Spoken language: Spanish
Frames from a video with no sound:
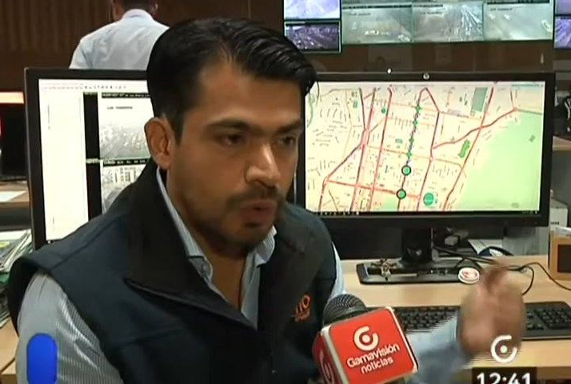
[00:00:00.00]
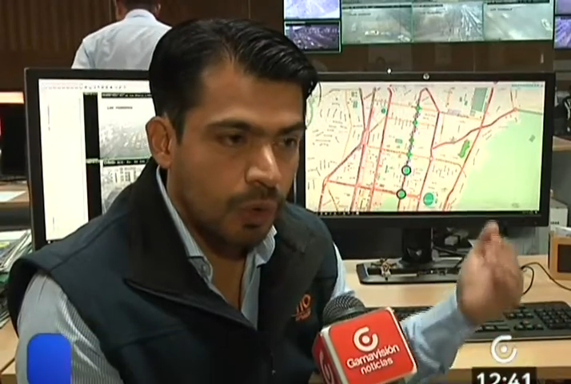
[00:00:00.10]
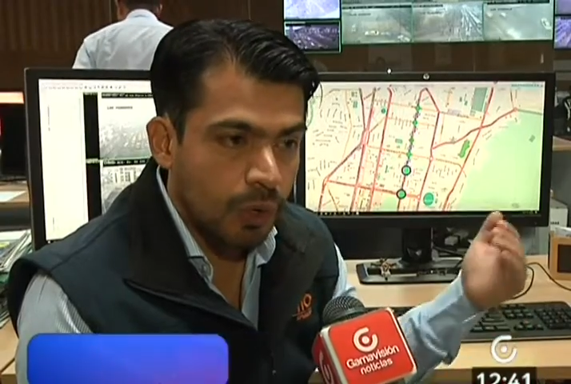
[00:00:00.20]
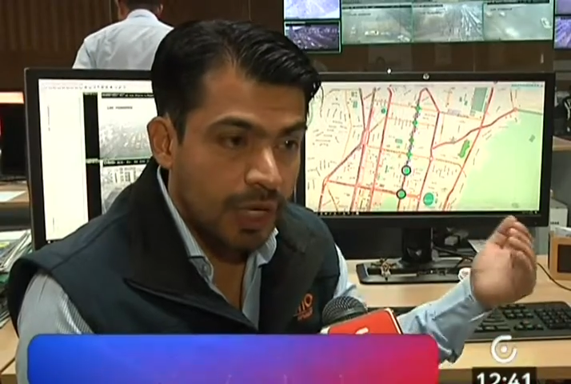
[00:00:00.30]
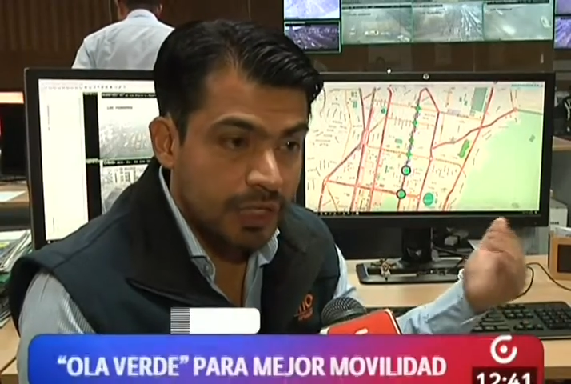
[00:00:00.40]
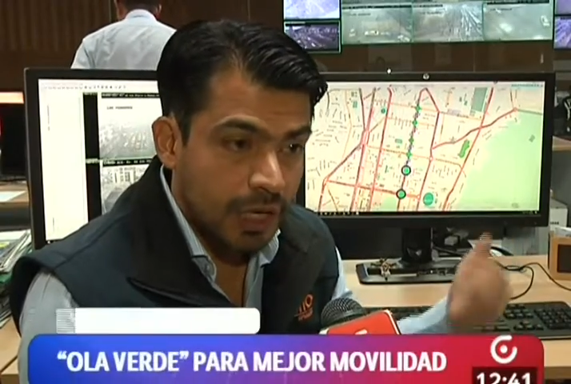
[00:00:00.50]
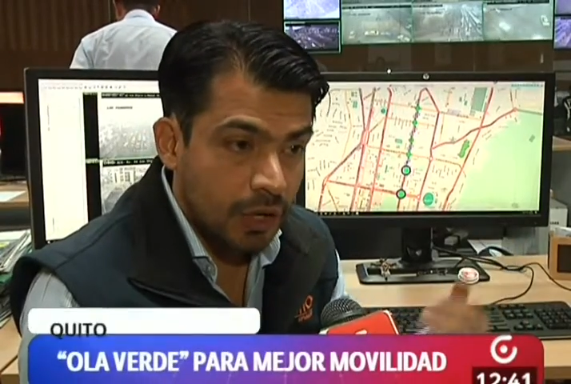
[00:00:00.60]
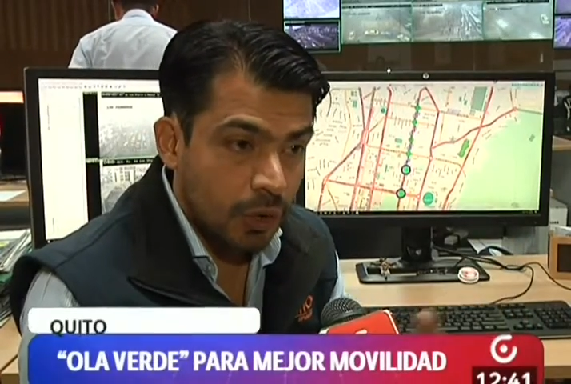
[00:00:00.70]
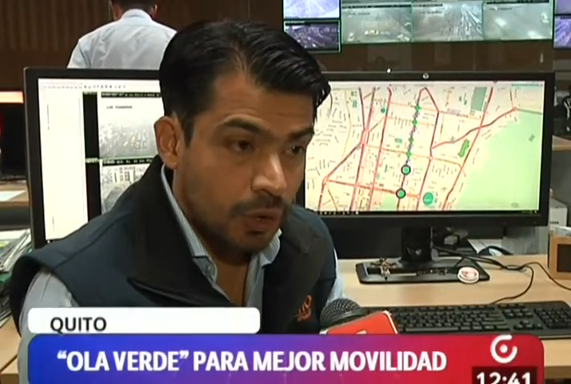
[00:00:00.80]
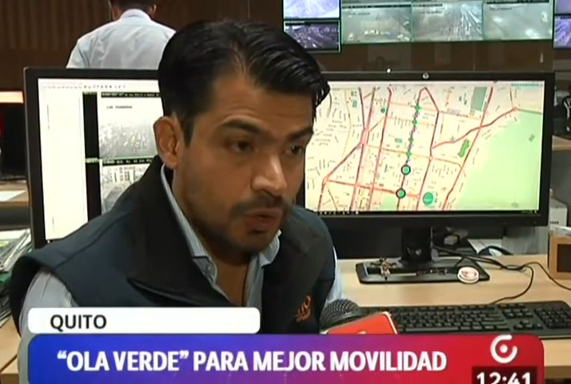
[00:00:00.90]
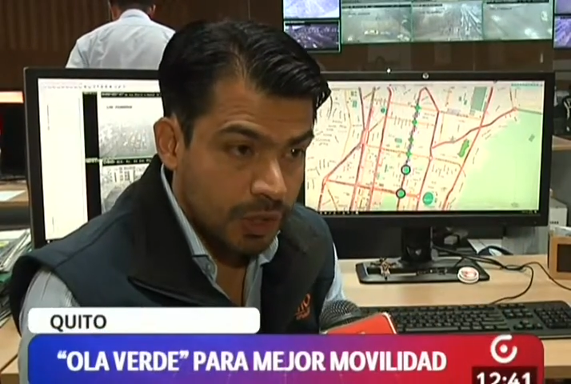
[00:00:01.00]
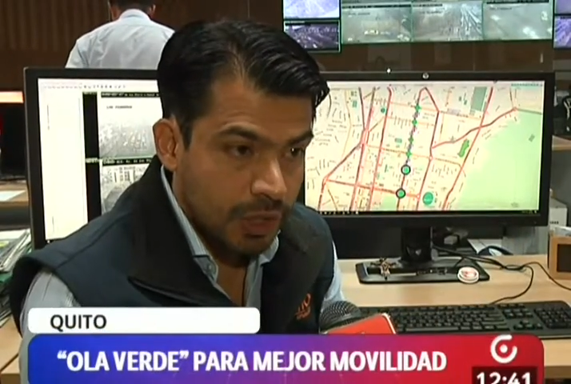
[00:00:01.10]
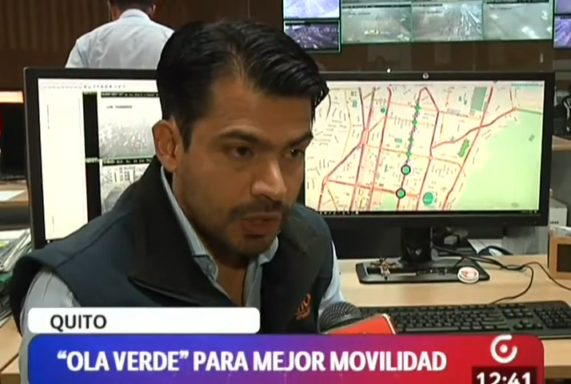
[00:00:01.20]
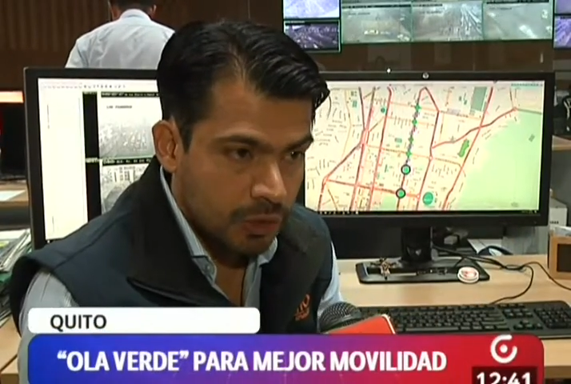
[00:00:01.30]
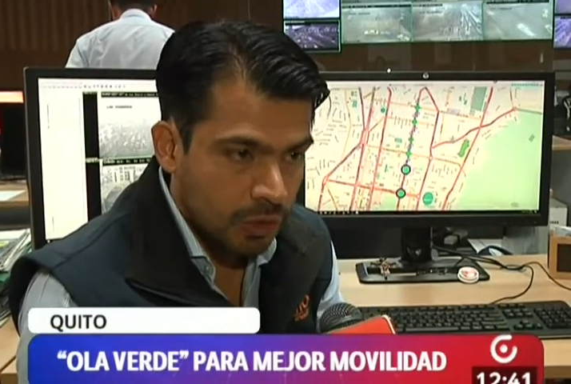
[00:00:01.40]
con esta
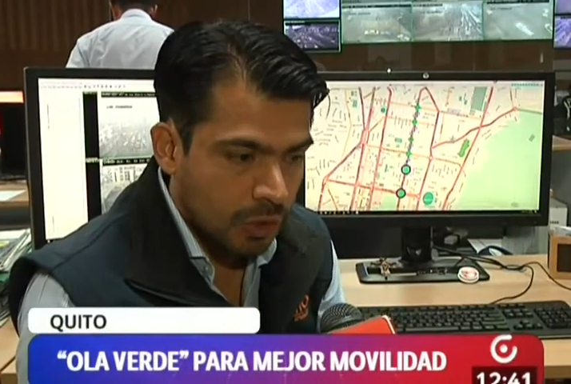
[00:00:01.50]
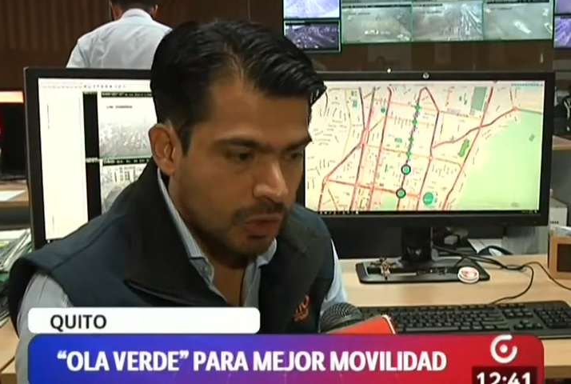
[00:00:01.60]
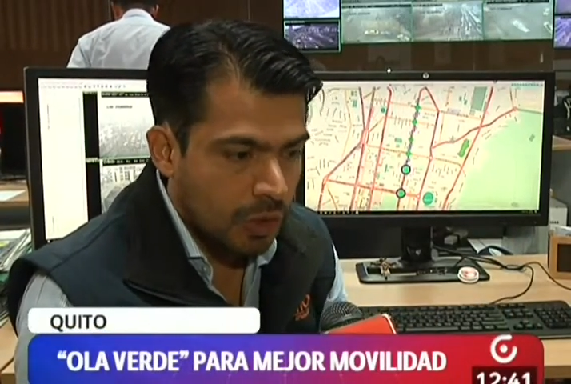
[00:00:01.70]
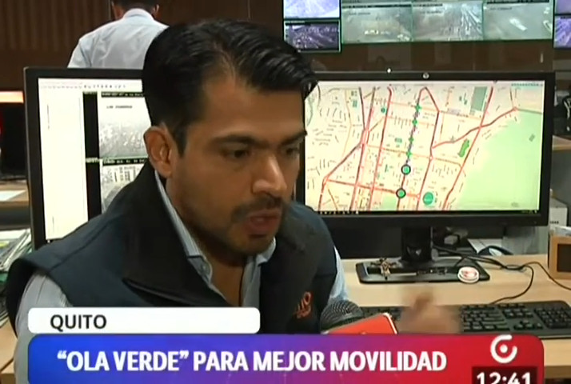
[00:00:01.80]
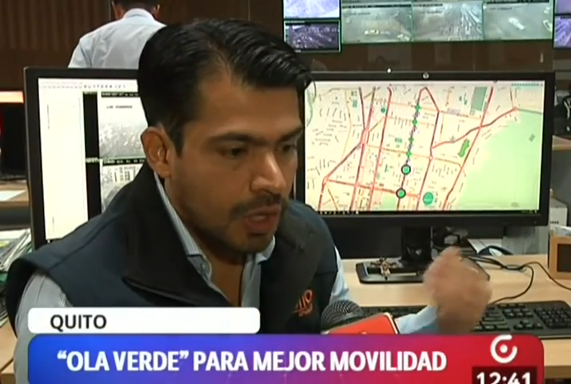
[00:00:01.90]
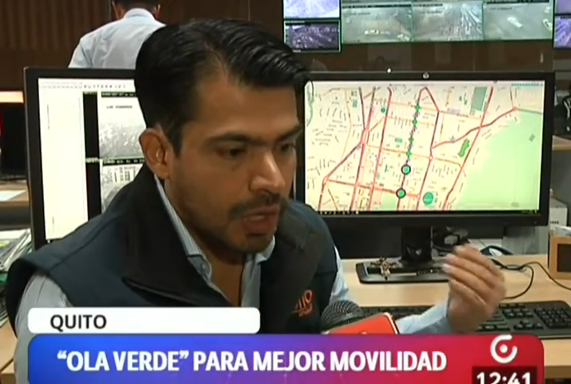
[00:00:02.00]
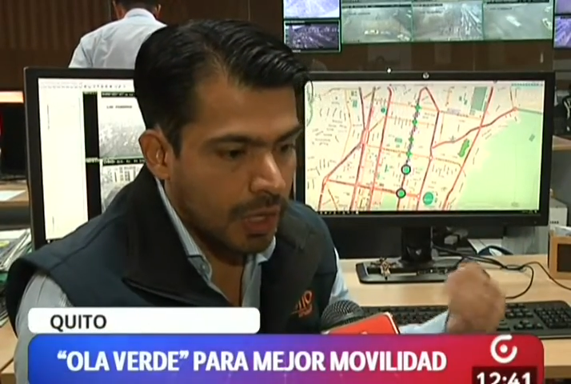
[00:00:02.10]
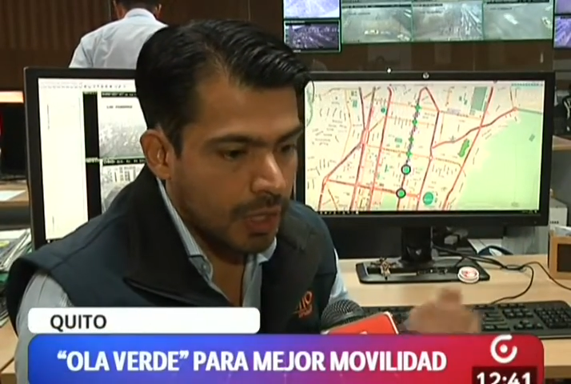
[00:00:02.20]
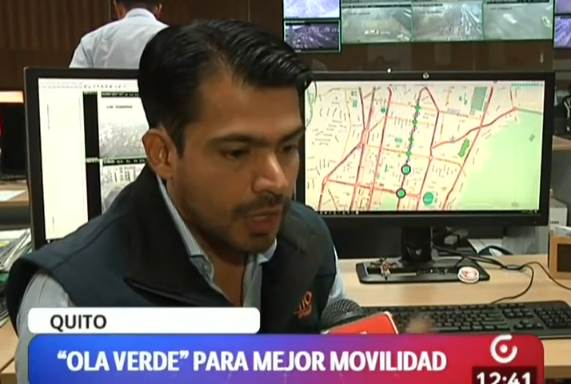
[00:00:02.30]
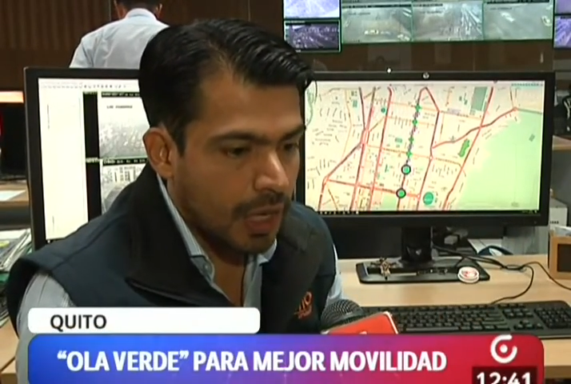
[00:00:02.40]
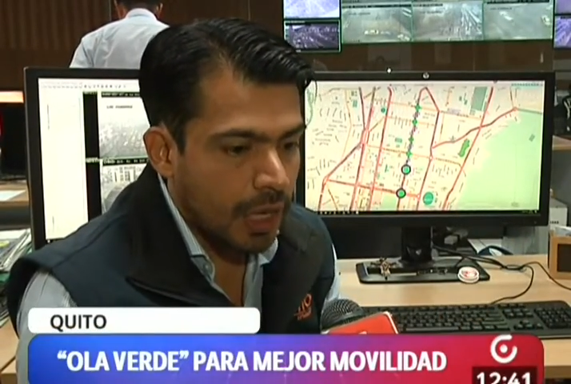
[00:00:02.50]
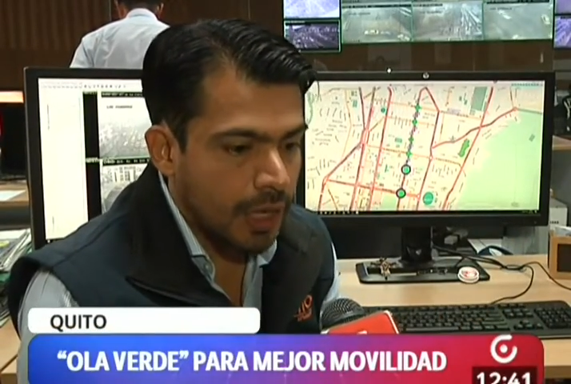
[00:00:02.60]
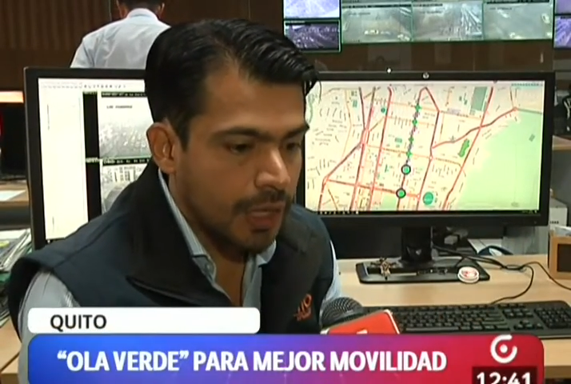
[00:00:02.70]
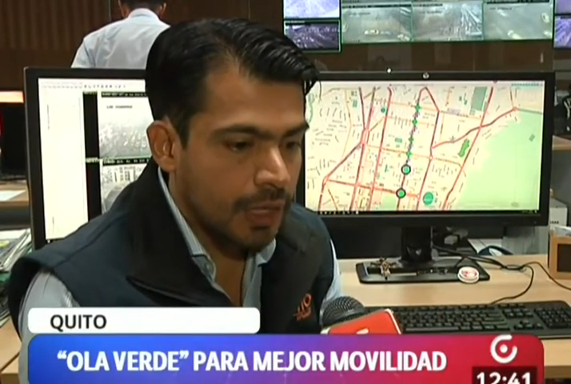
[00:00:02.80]
coordinación en la,